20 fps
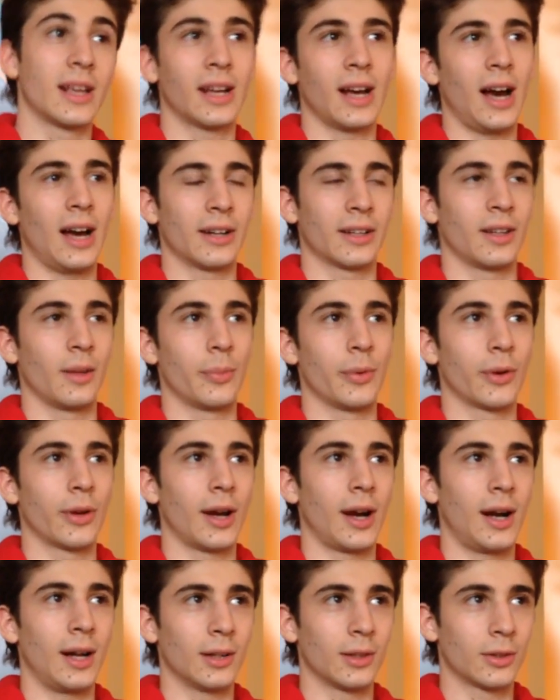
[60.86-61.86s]
di carte più che
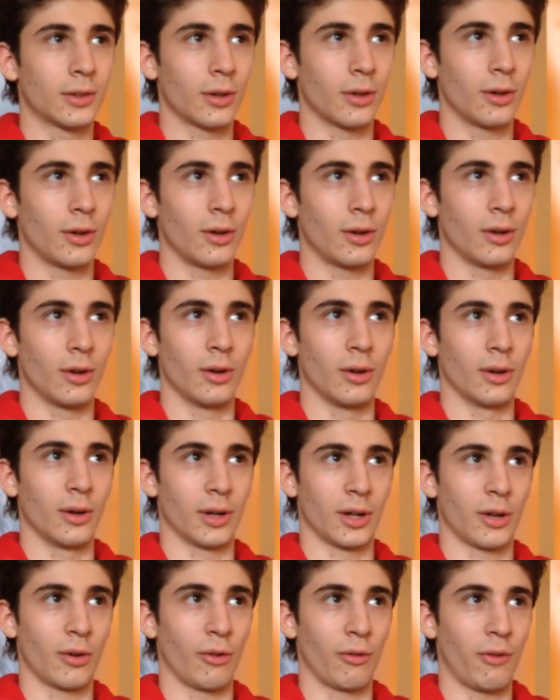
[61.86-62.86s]

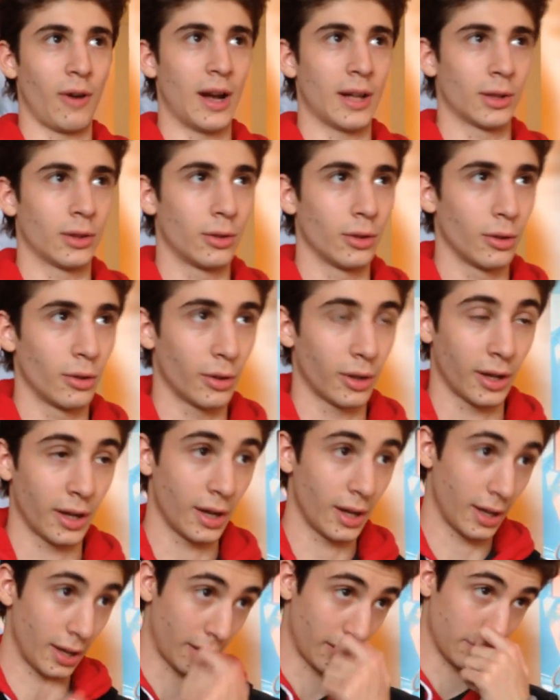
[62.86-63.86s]
altro che ho fatto,
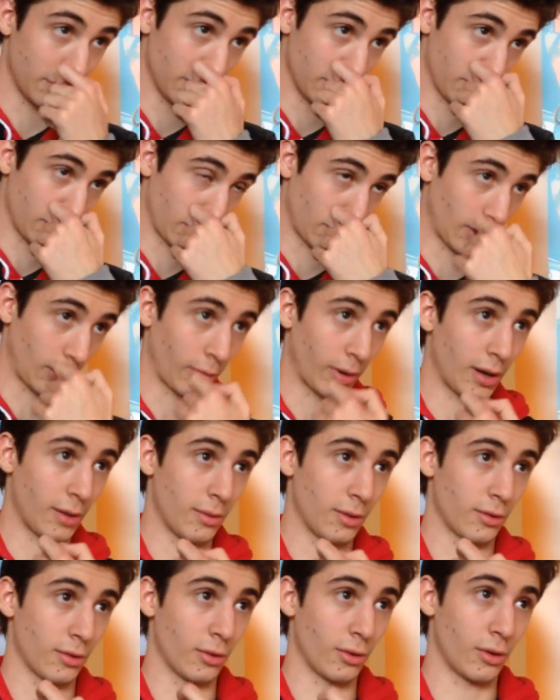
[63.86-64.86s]
che, sulla quale
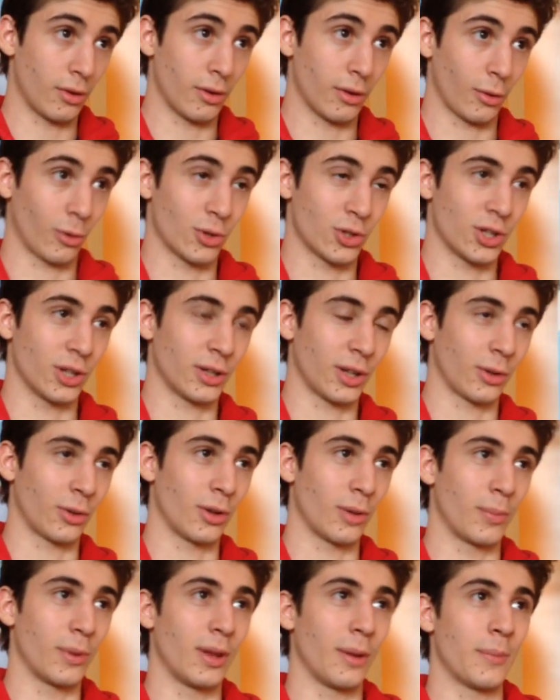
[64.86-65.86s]
mi sono concentrato
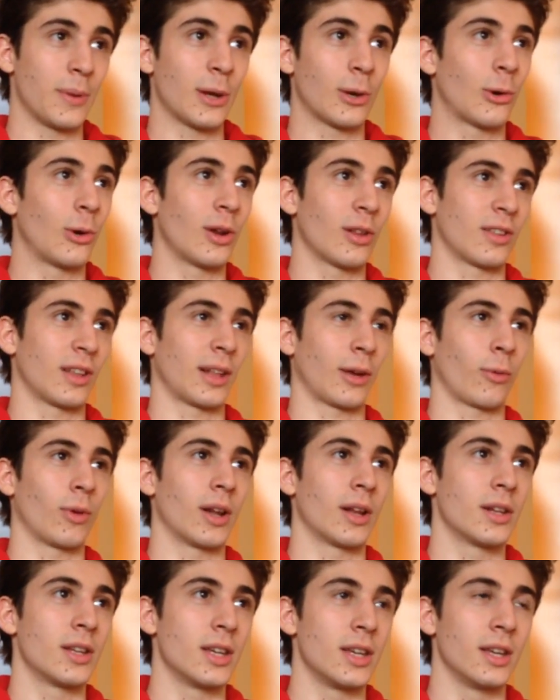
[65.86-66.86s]
di più da piccolo, è stata
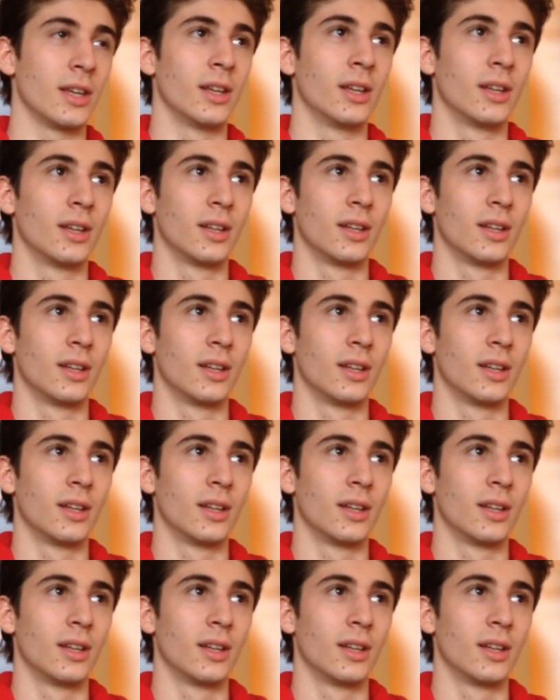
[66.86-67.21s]
quella di,